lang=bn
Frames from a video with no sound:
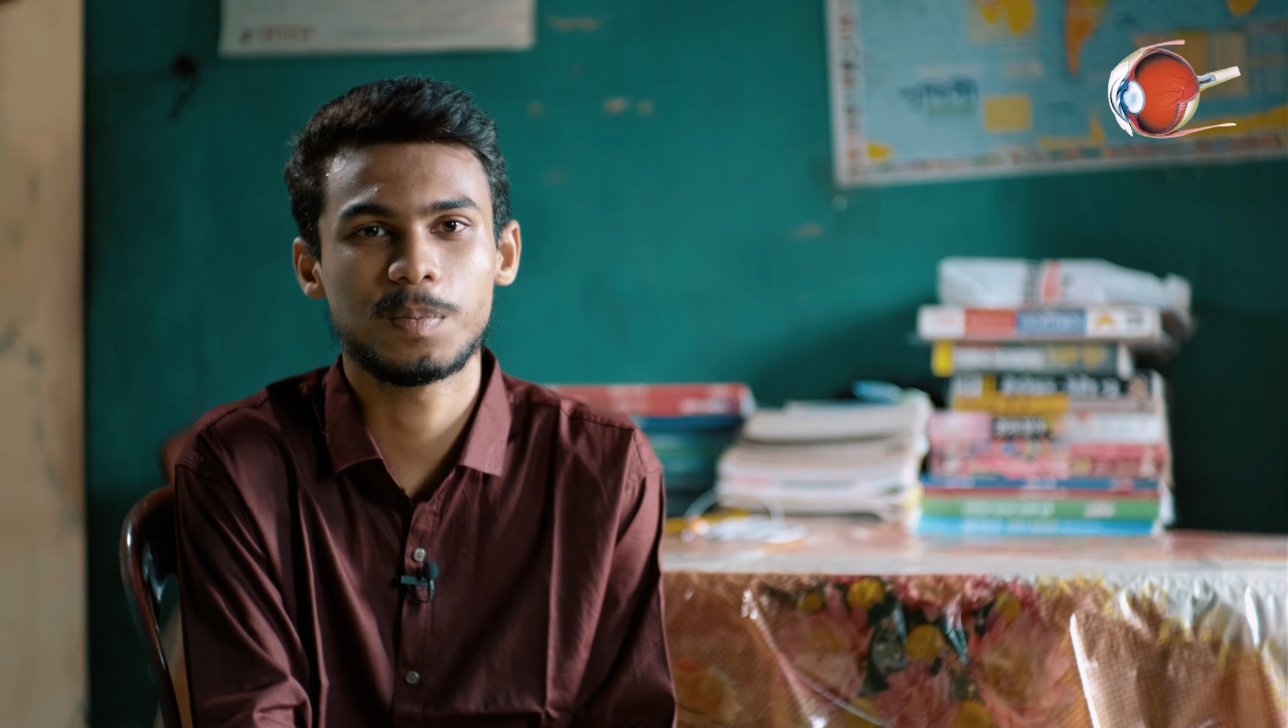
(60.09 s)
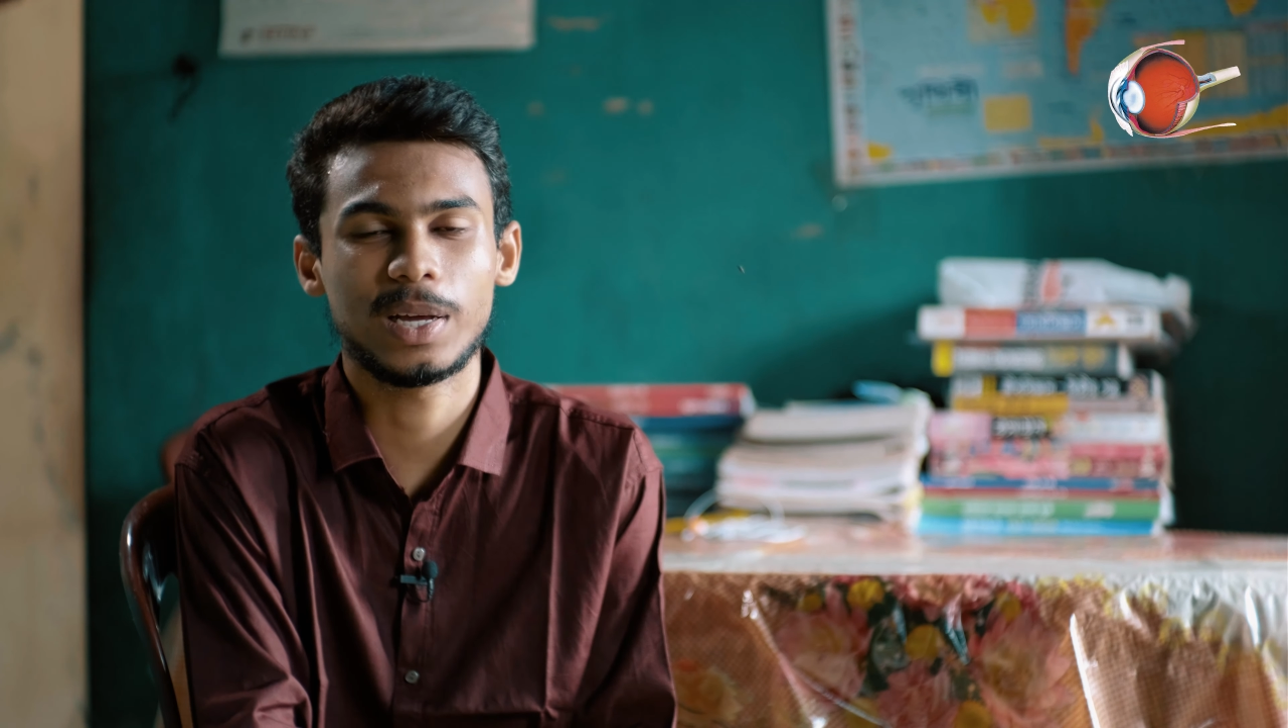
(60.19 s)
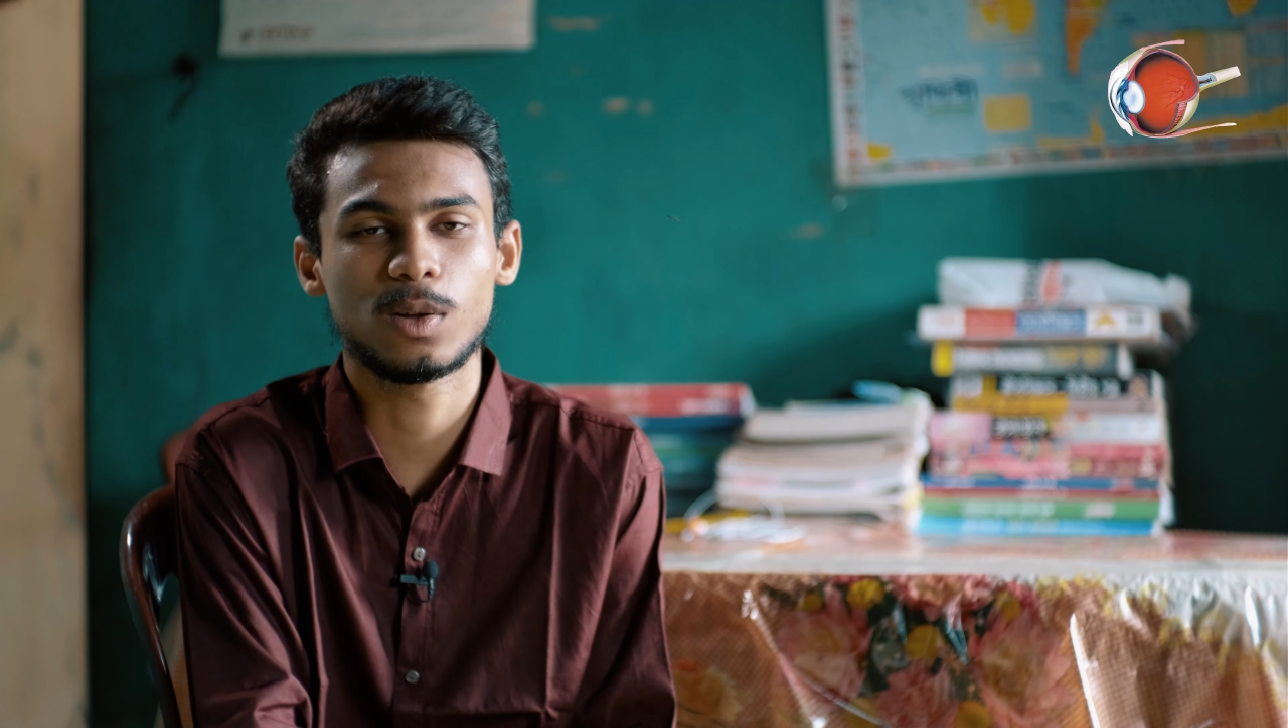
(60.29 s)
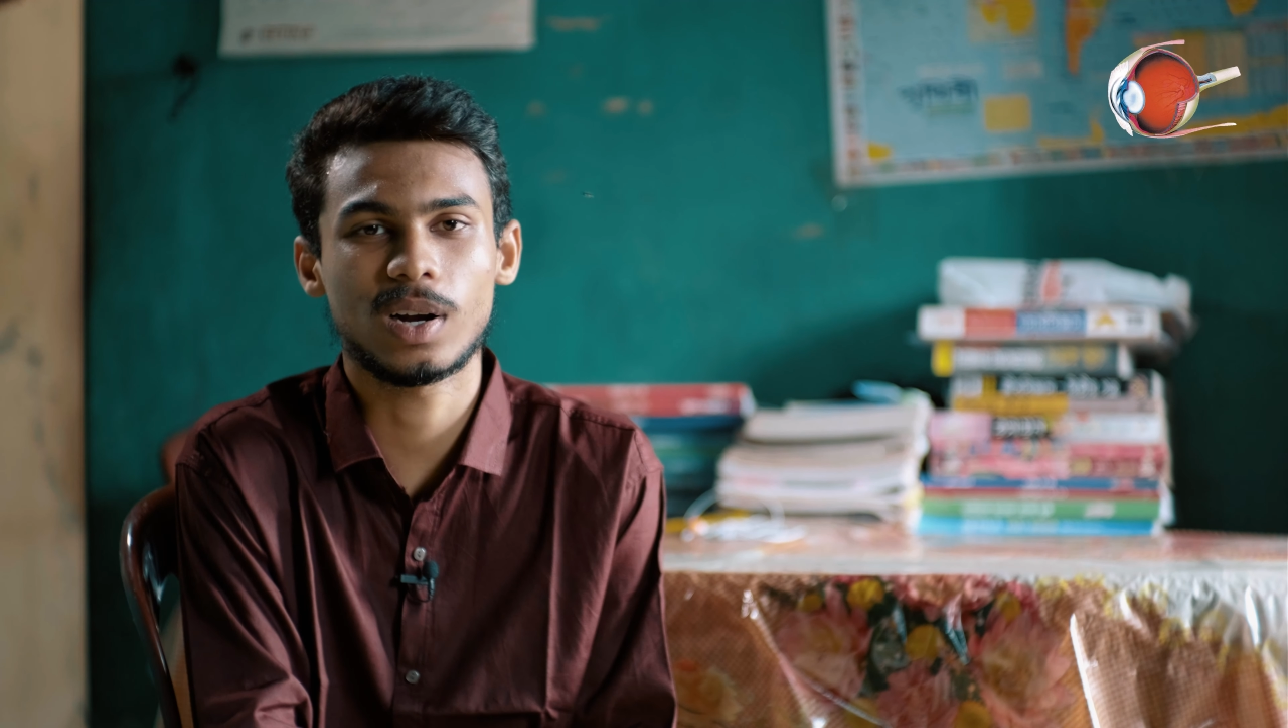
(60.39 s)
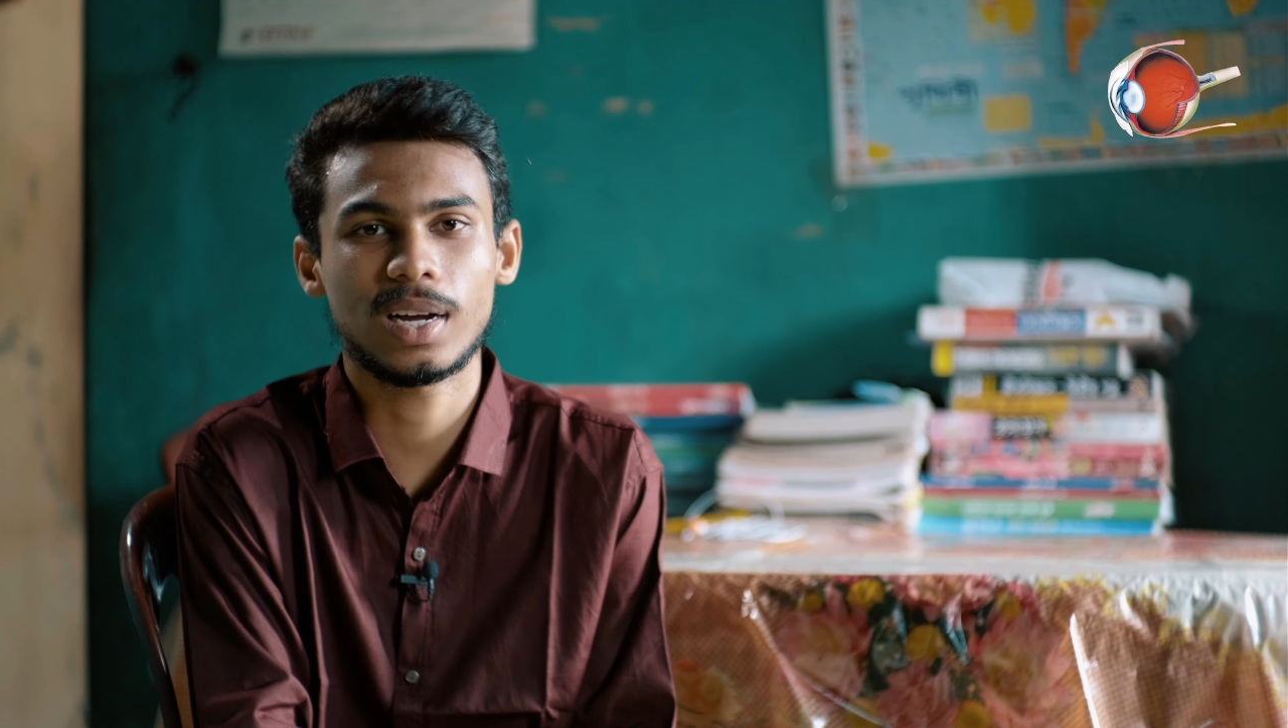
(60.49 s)

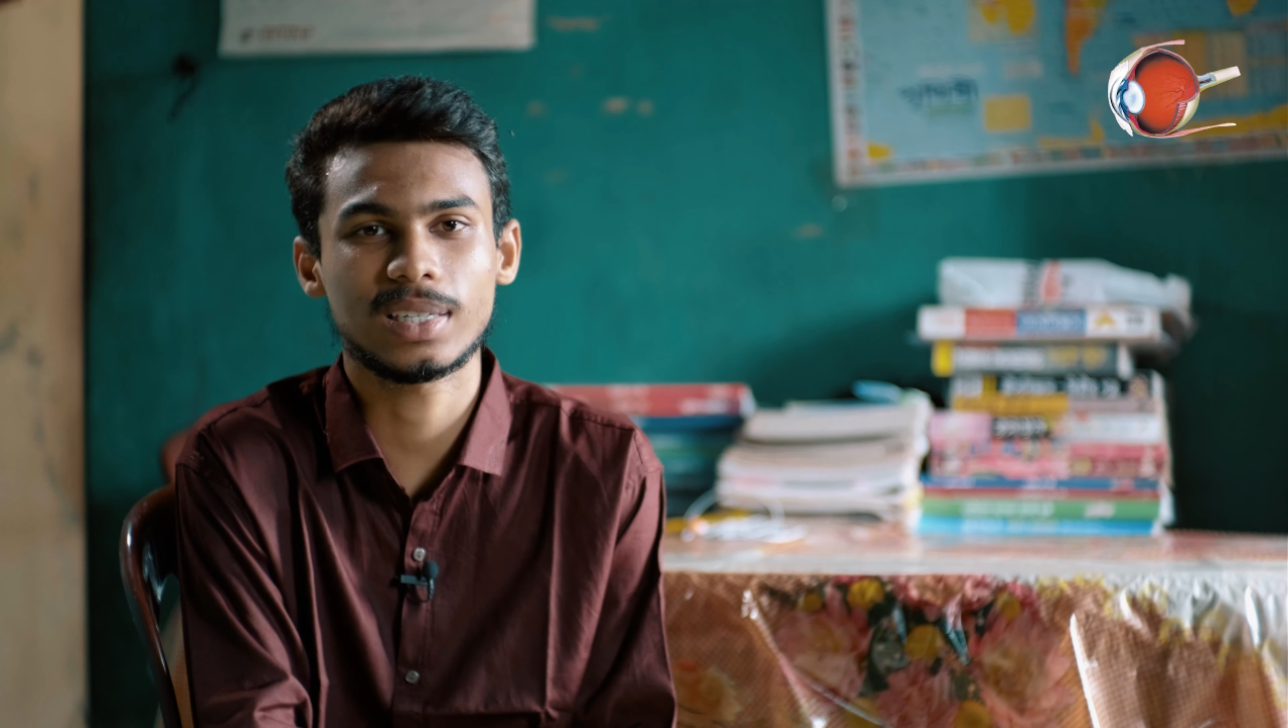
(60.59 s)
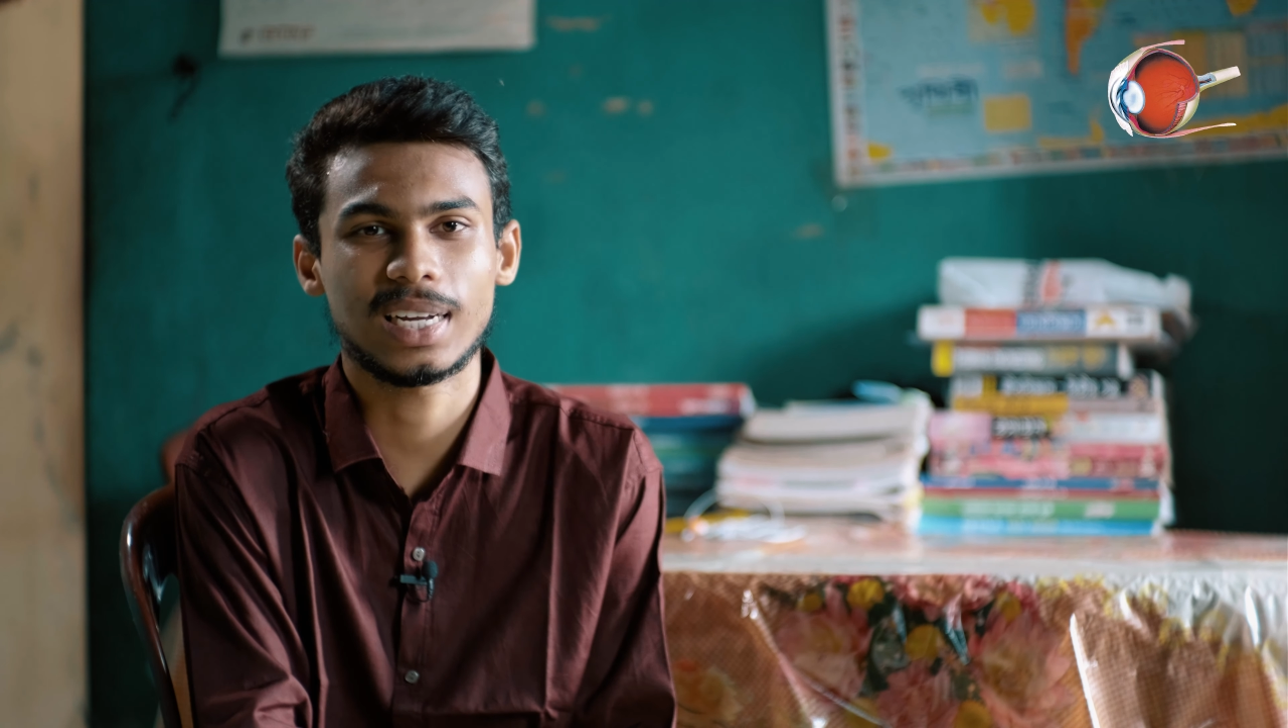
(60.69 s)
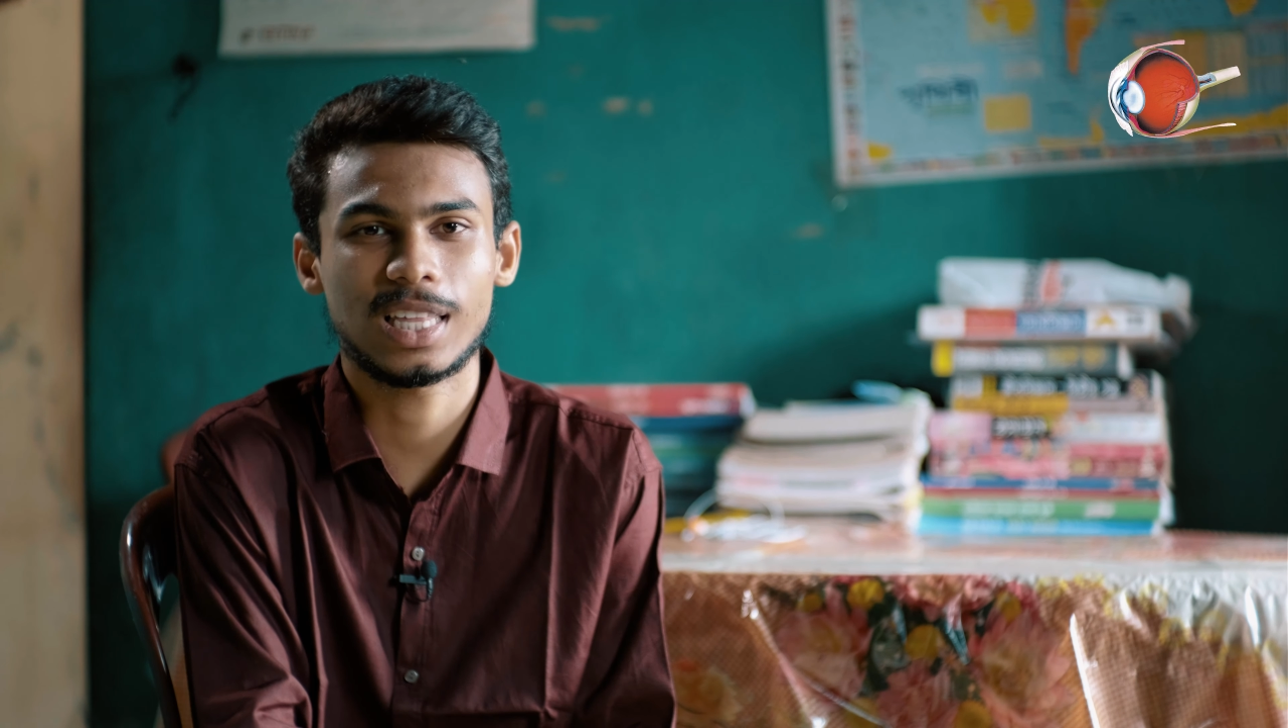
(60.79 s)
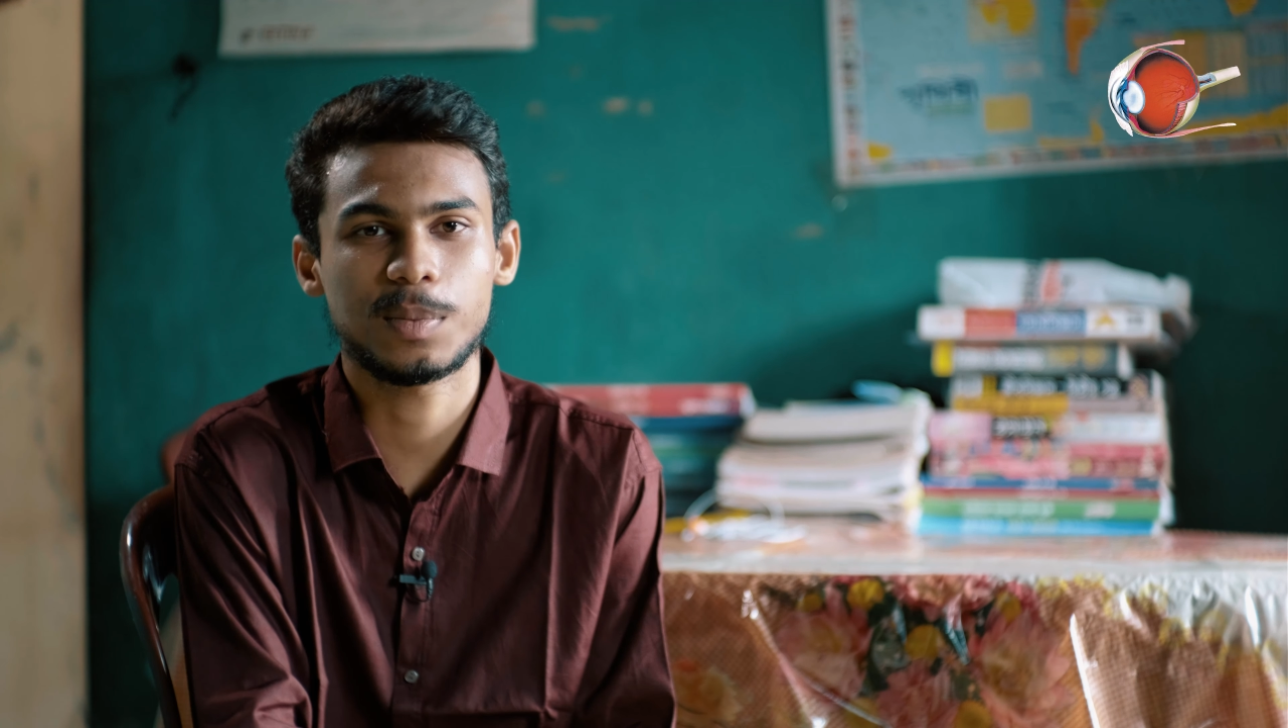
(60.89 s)
বেদনার সাথে